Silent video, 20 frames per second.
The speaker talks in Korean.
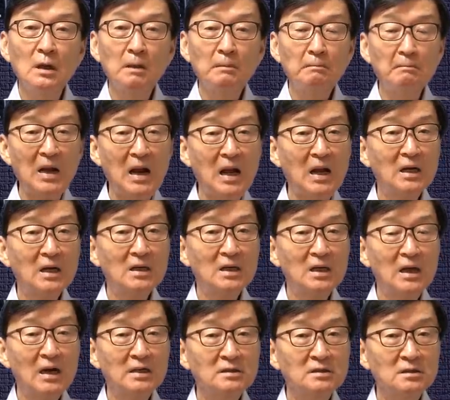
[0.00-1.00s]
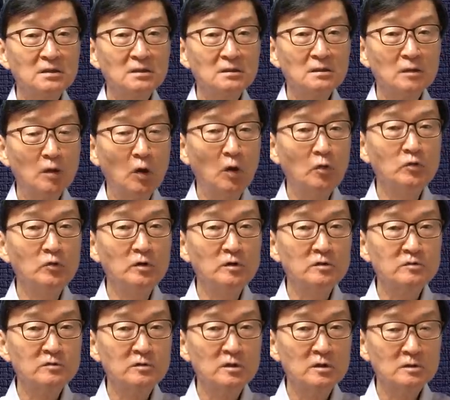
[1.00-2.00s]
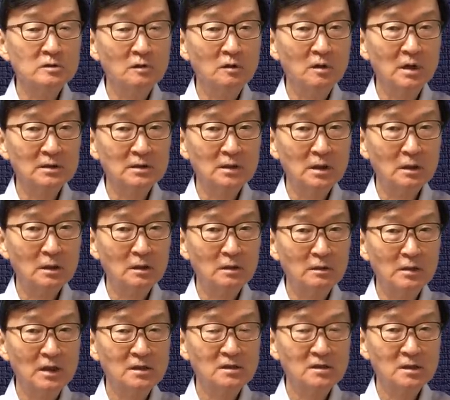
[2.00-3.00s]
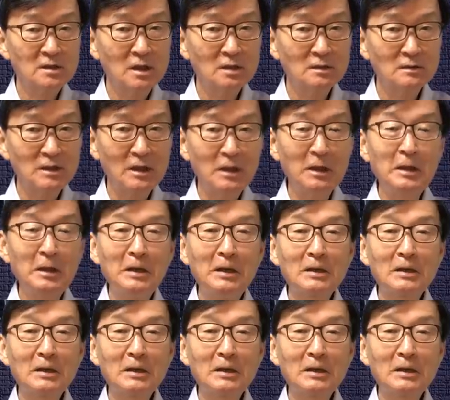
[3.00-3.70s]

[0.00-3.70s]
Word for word: 말까지는 견딜 수 있을 것 같다고 예측했는데